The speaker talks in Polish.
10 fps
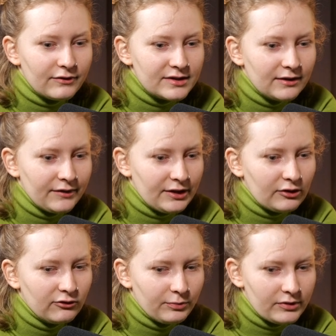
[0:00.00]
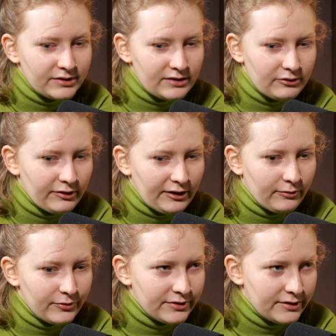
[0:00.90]
kwestia wiatraków w Polsce jest trochę
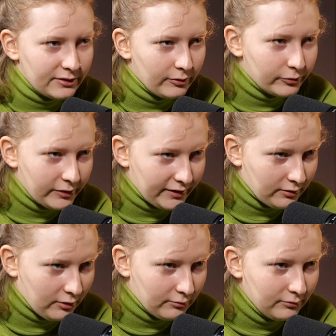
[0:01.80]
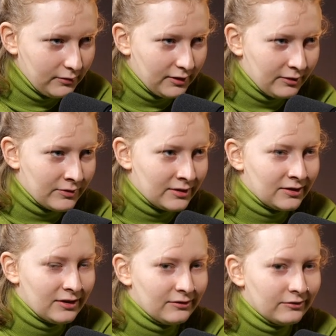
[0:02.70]
taką rosyjską ruletką i
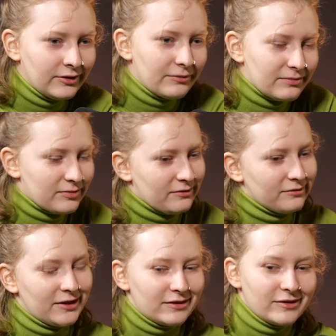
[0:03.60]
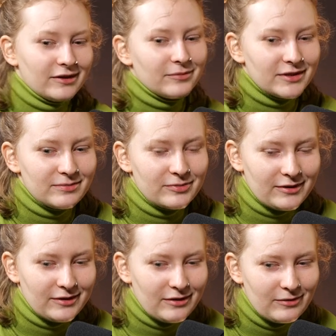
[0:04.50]
myślę, że nie bez, nie, nie bez
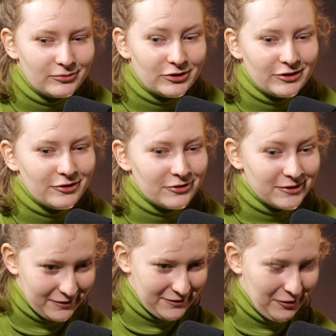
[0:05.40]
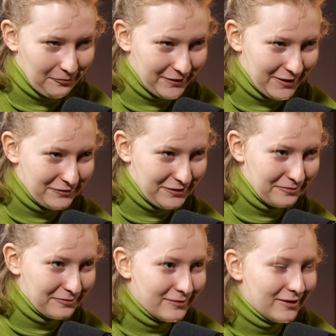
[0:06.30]
e, przyczyny rosyjską też w
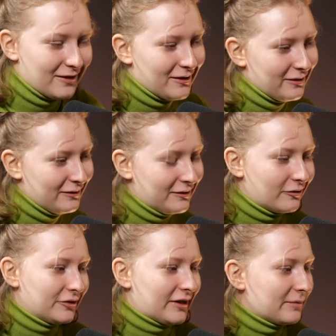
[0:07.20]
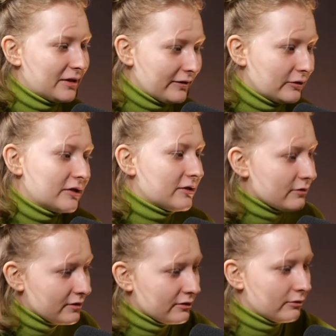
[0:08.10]
tym, e, i tylko nie tak metaforycznie
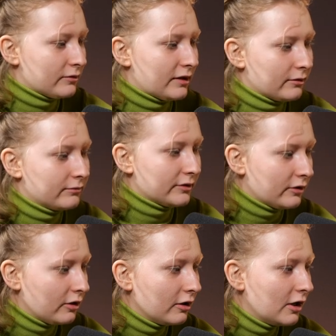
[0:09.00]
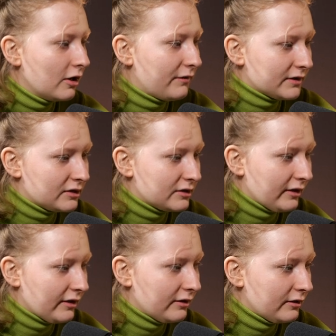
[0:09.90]
rosyjską ruletką, tylko
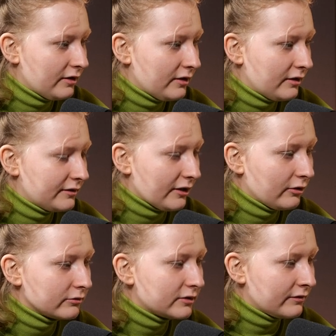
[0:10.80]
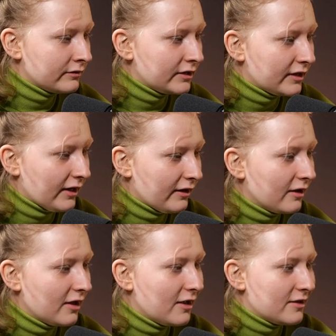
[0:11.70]
faktycznie e, taką, która wynika
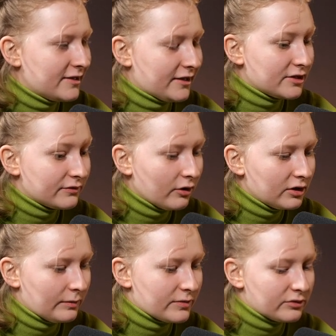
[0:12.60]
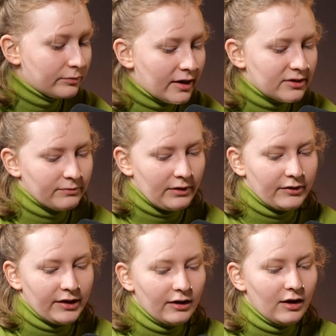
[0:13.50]
z jakiejś woli po prostu bardzo
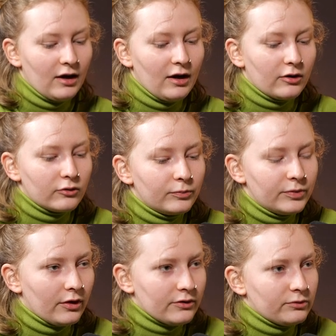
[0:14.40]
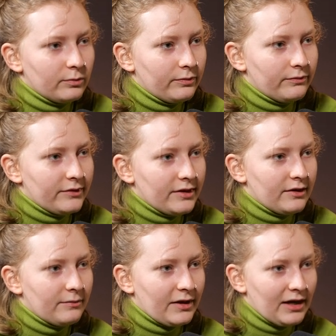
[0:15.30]
małej grupy osób
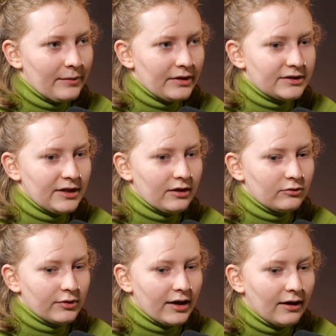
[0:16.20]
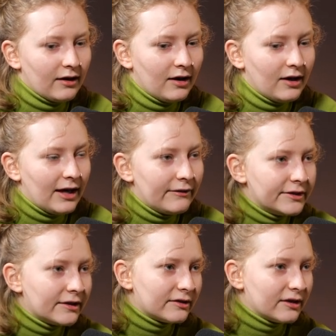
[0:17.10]
w parlamencie, która
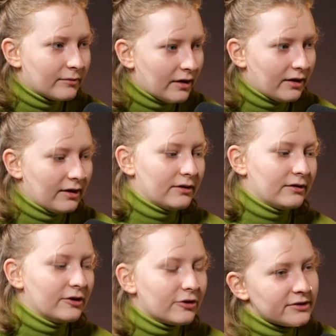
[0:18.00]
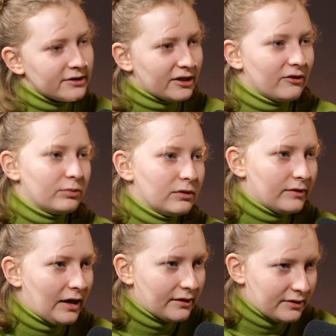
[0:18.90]
ewidentnie ma i rosyjskie
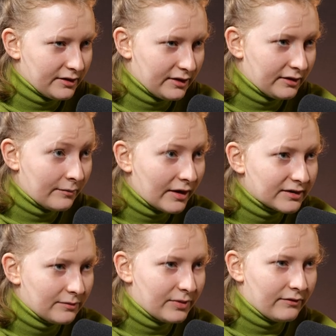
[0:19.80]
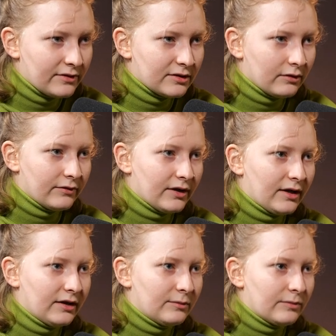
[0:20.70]
wpływy, ale też takie na maksa
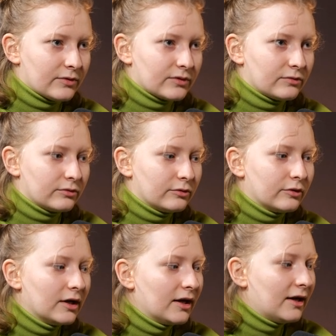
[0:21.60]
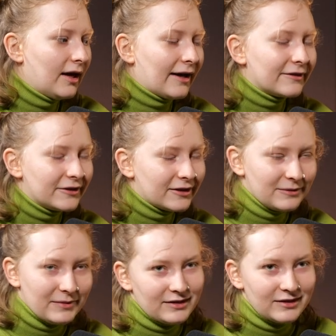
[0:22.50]
prawicowe i po prostu
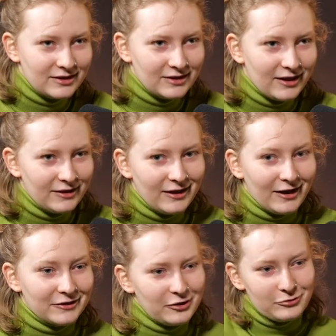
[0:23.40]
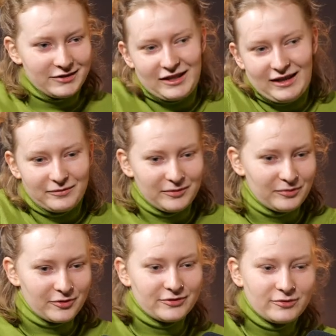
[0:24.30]
antyklimatyczne i antyludzkie dla mnie
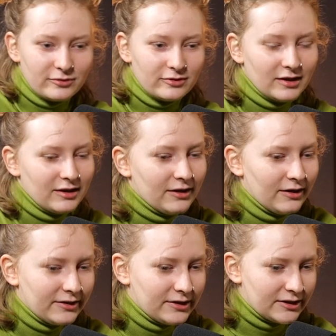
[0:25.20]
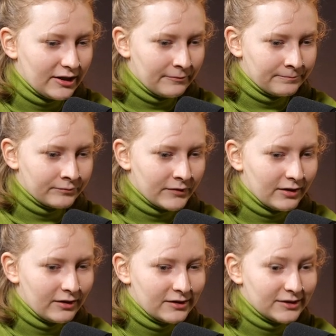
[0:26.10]
po prostu e, gdzieś tam
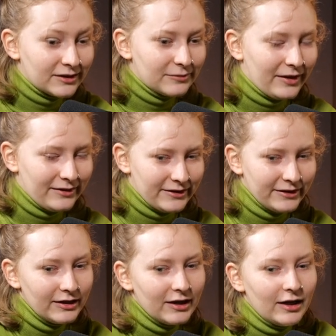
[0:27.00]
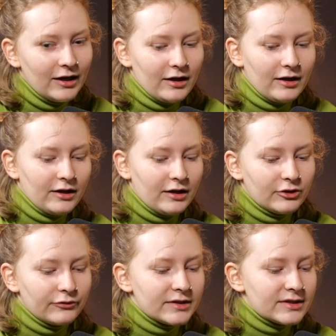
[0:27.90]
e, sentymenty. E,
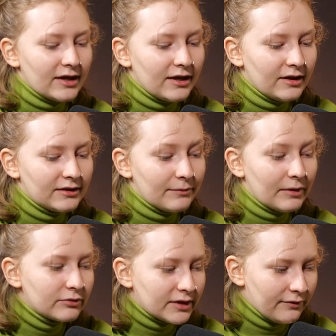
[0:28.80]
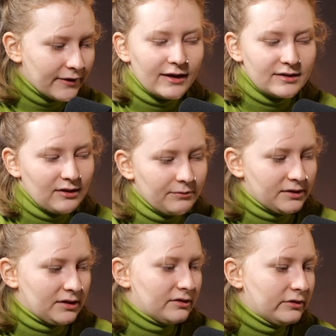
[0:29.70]
no więc ta, ta malutka frakcja w
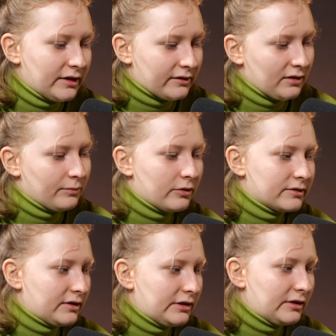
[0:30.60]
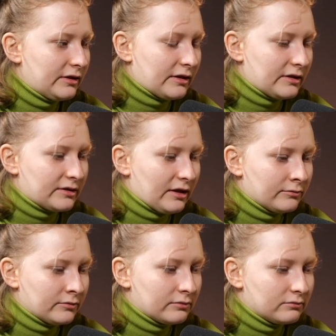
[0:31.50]
postaci Solidarnej Polski, jakichś
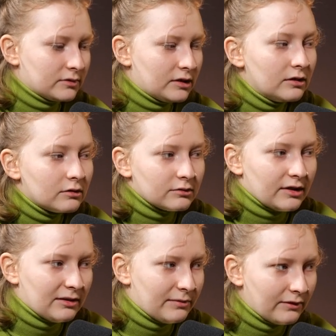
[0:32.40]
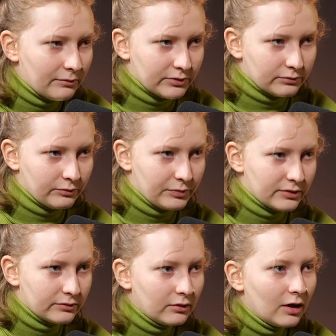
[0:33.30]
tam kilku tak naprawdę posłów
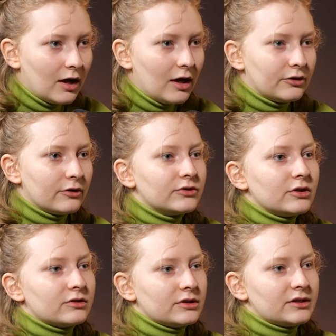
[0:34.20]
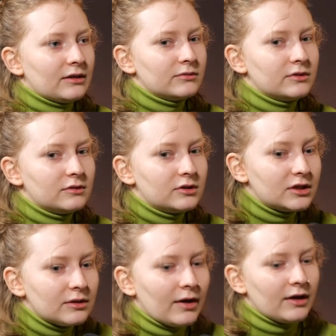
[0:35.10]
PiSu, no wciąż gdzieś tam
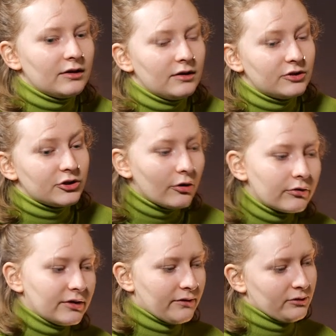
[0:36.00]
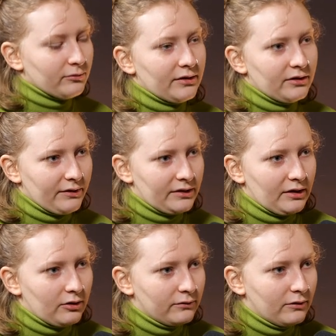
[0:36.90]
trzyma i, i ciągnie w tą
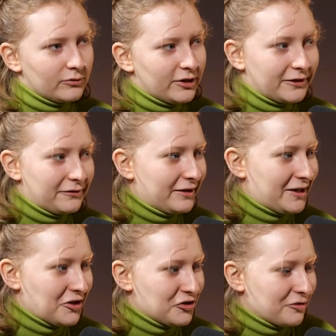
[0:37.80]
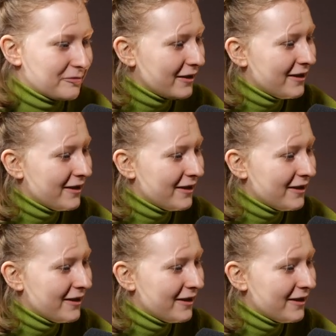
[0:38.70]
antywiatrakową czy antywiatraczną